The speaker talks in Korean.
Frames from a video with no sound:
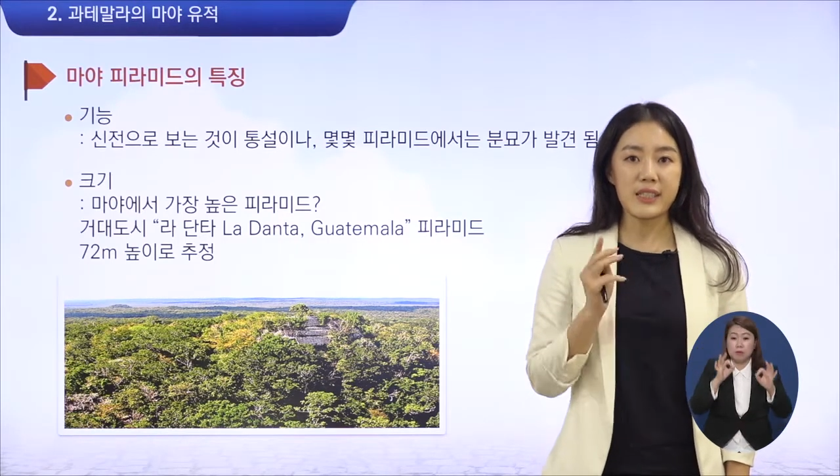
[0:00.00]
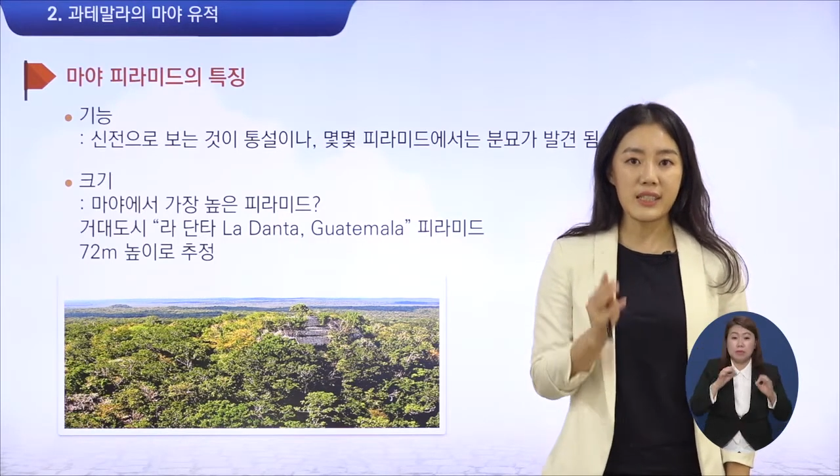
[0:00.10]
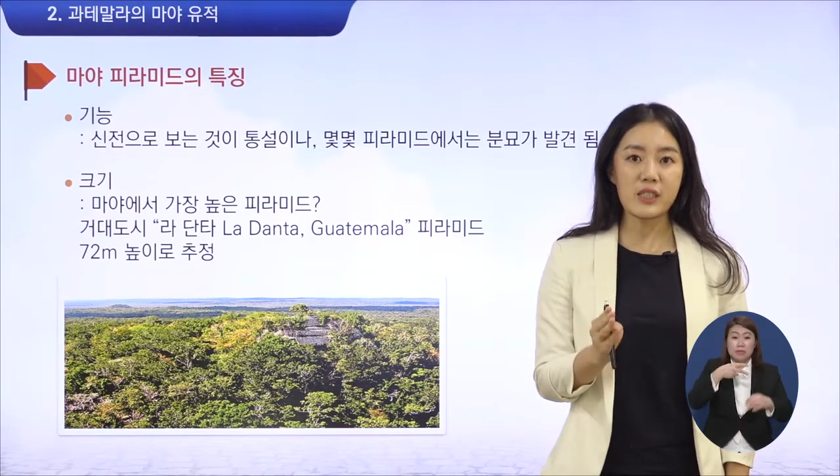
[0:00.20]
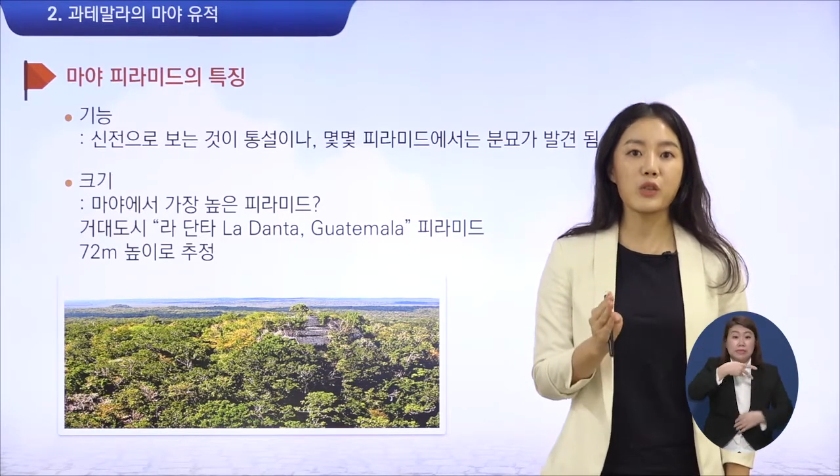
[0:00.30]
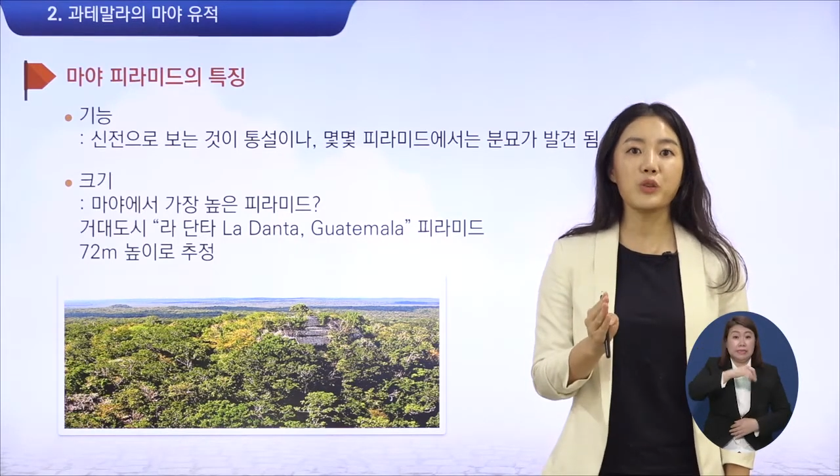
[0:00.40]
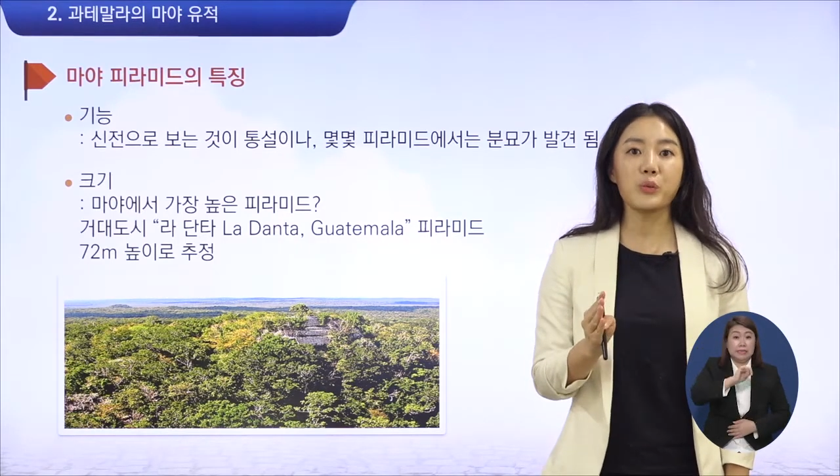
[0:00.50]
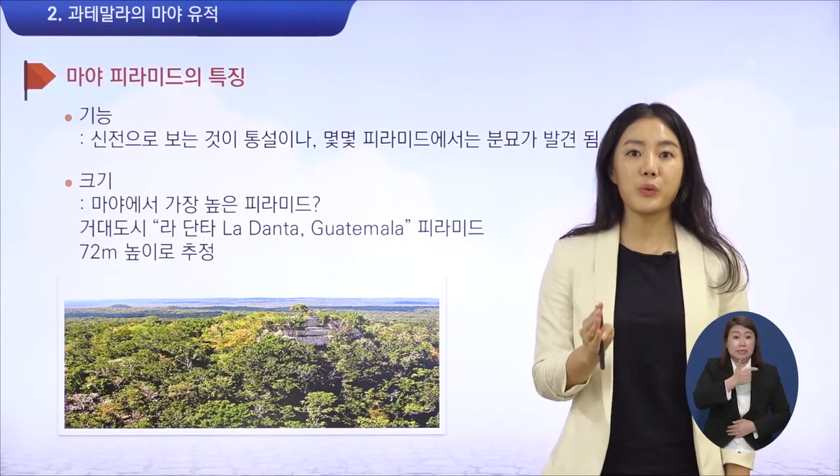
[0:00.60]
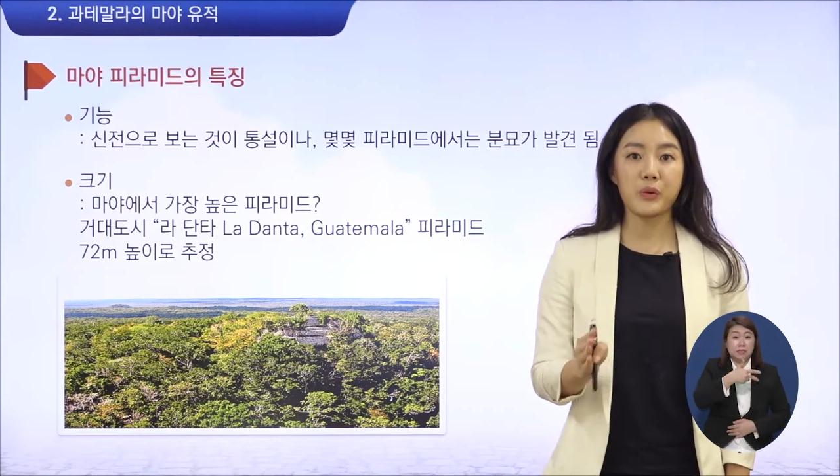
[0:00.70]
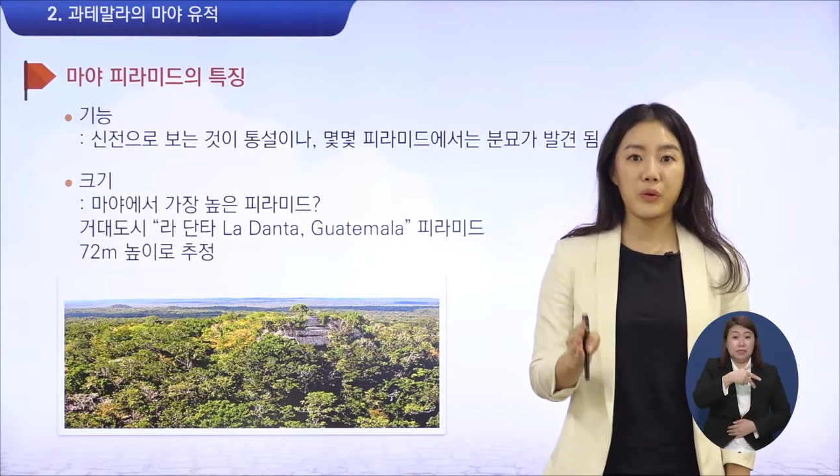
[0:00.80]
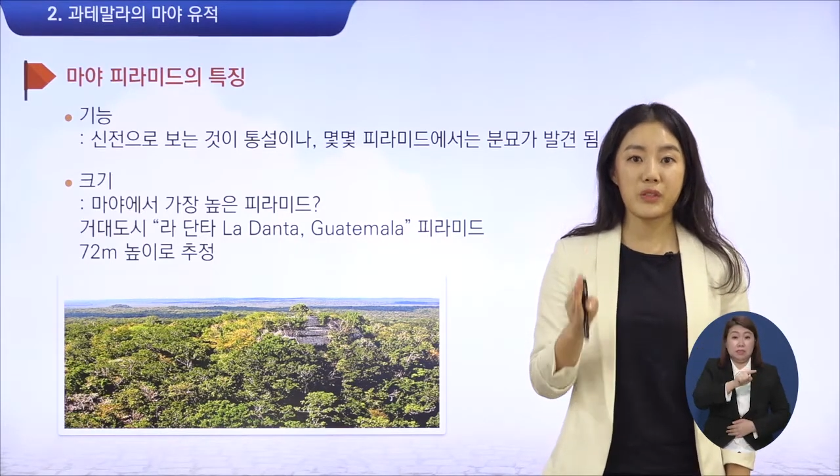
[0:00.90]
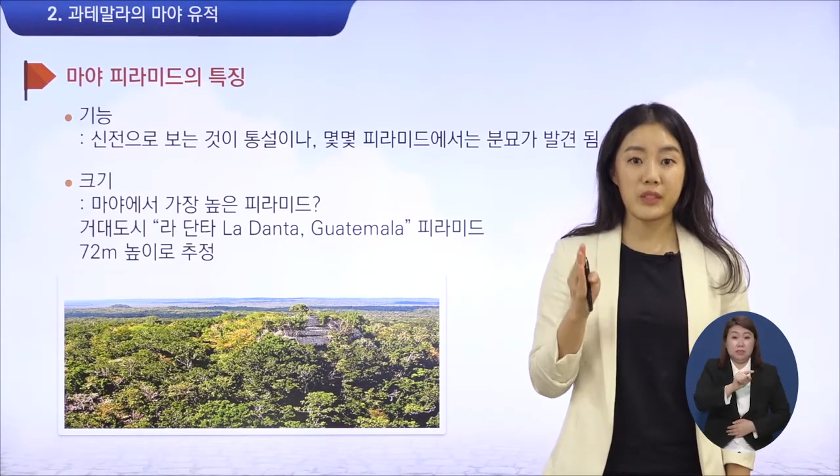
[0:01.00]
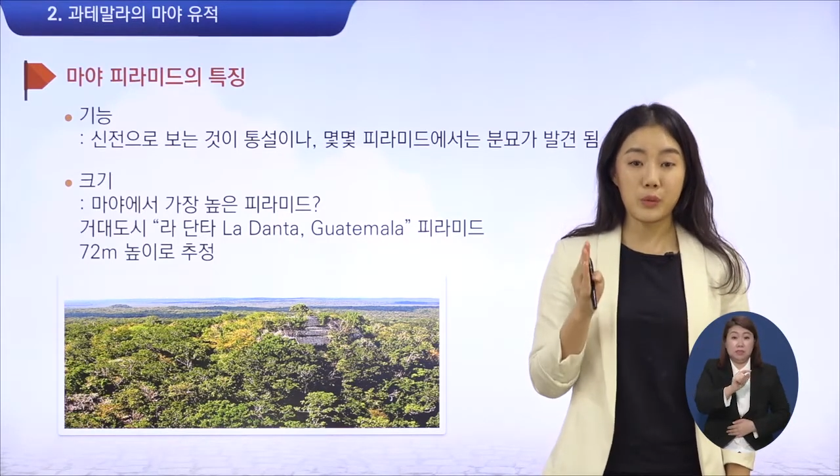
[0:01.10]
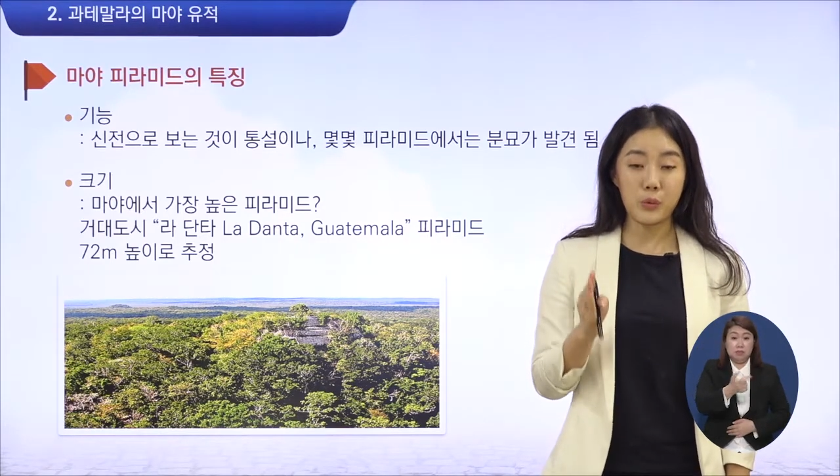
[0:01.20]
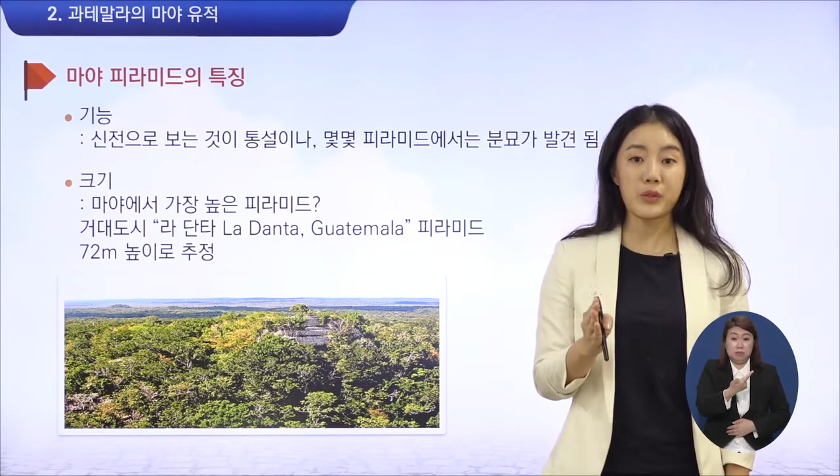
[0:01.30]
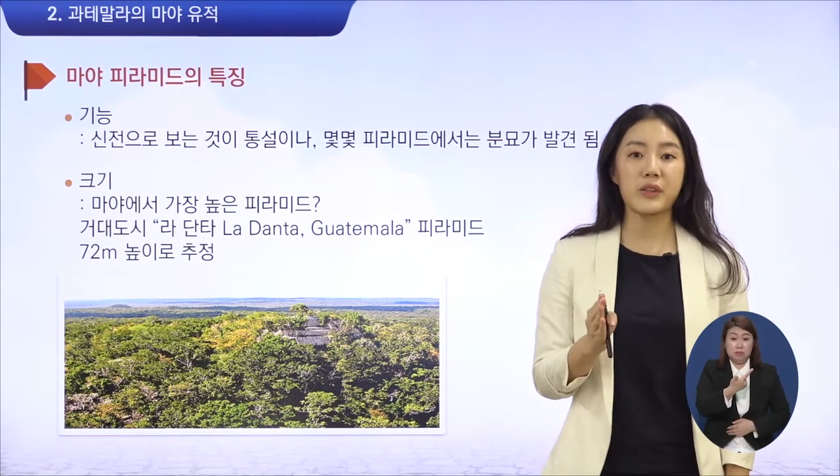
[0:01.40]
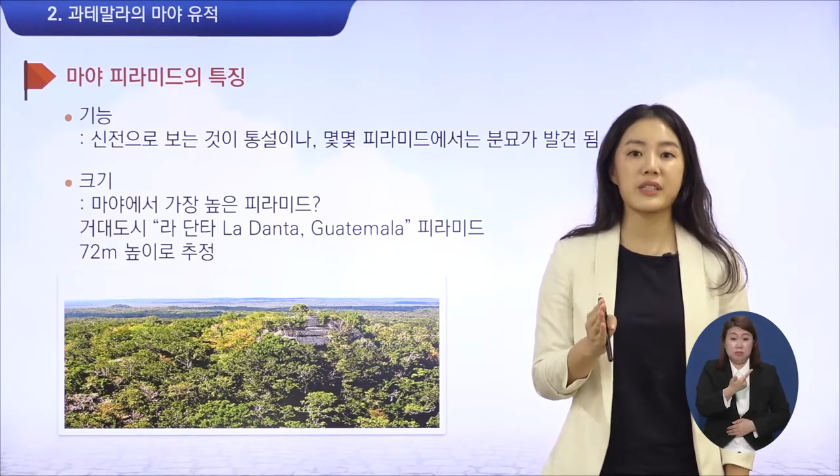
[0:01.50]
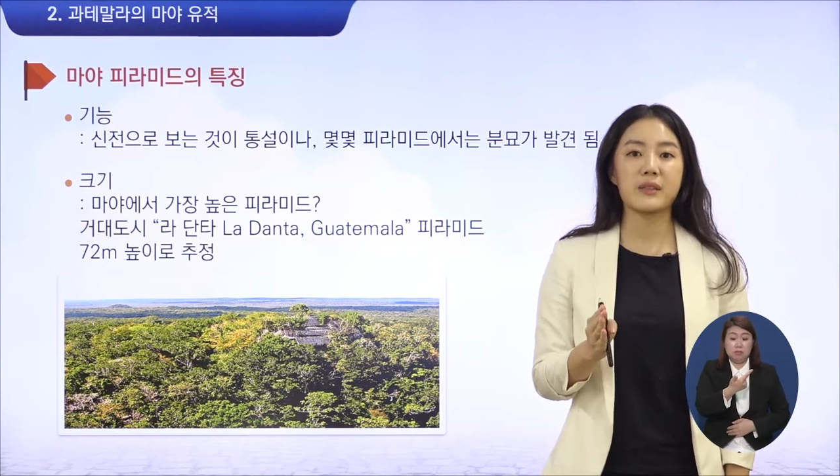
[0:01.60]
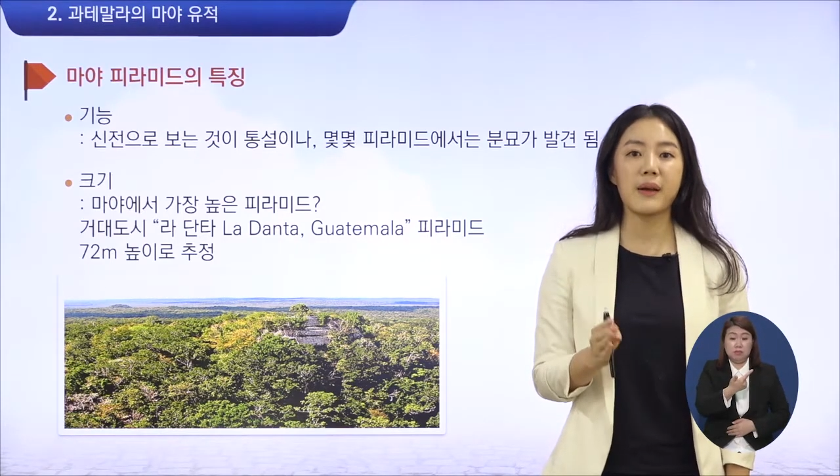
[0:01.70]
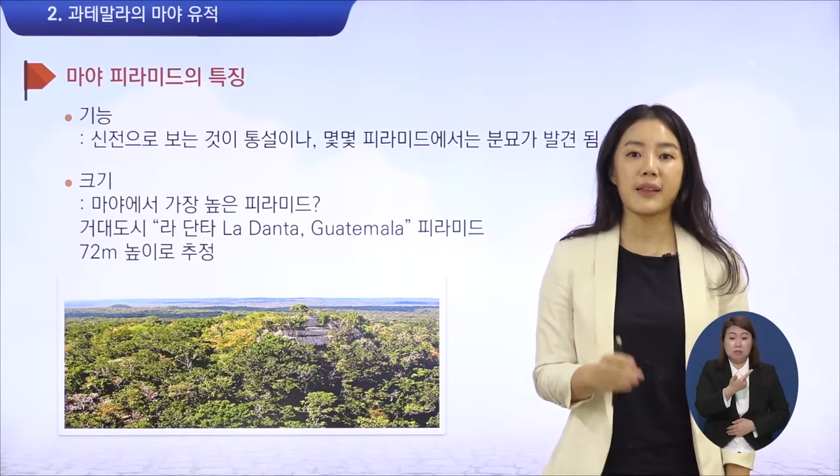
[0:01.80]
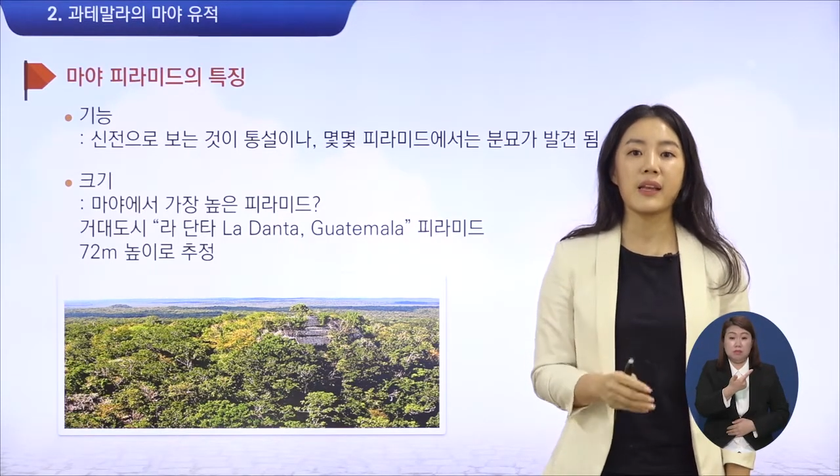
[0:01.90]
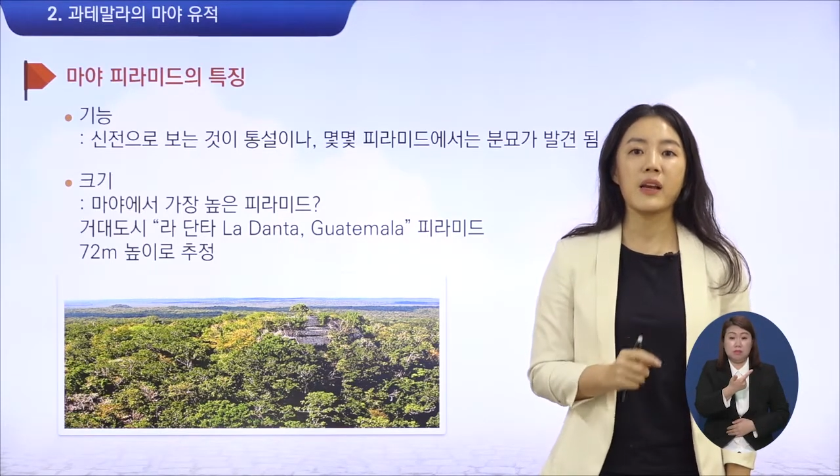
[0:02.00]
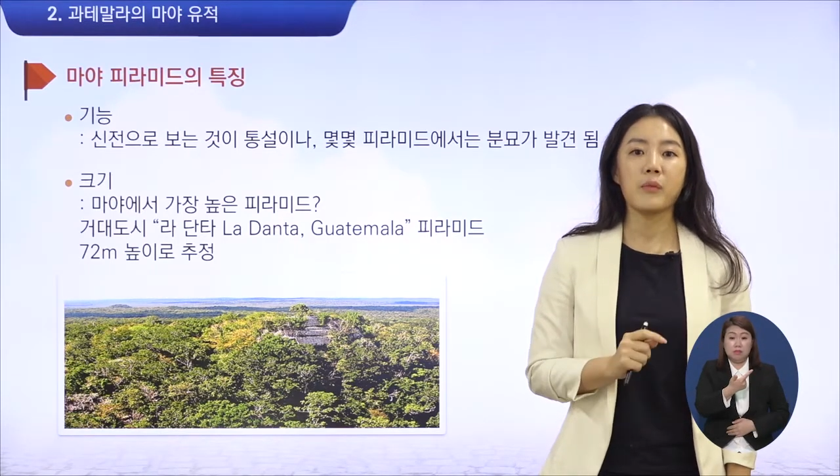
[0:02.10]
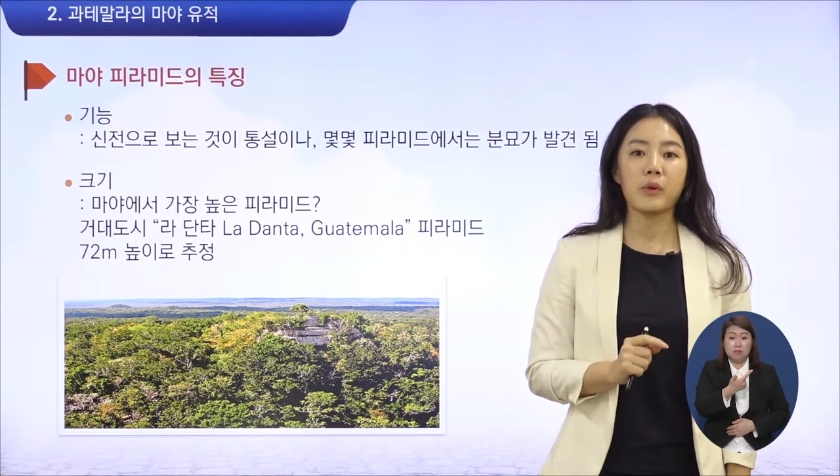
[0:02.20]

신전으로 보는 것이 통설이지만